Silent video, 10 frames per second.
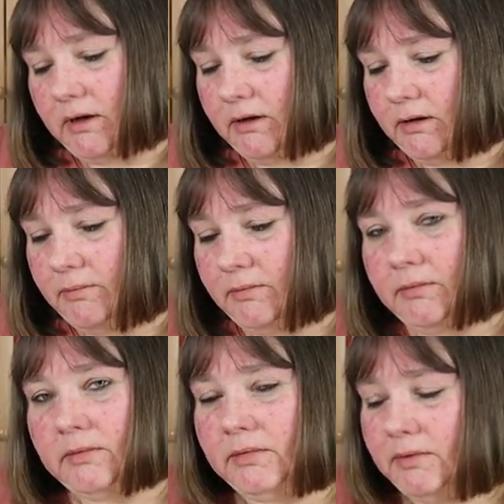
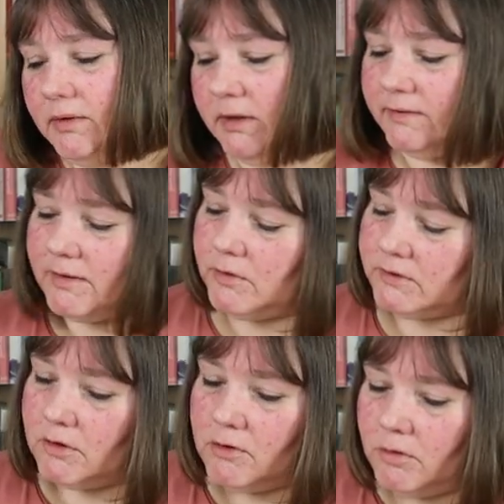ähm, ist
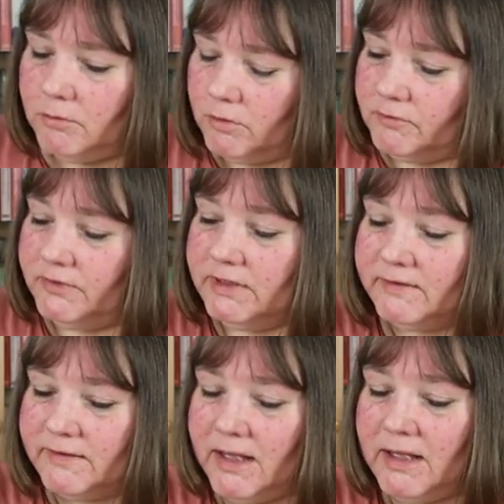rausgekommen und wie
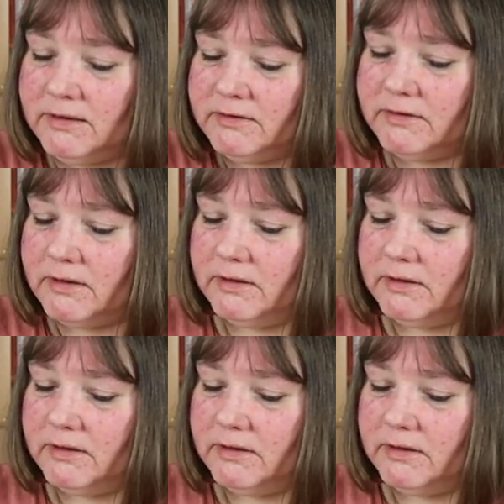gesagt,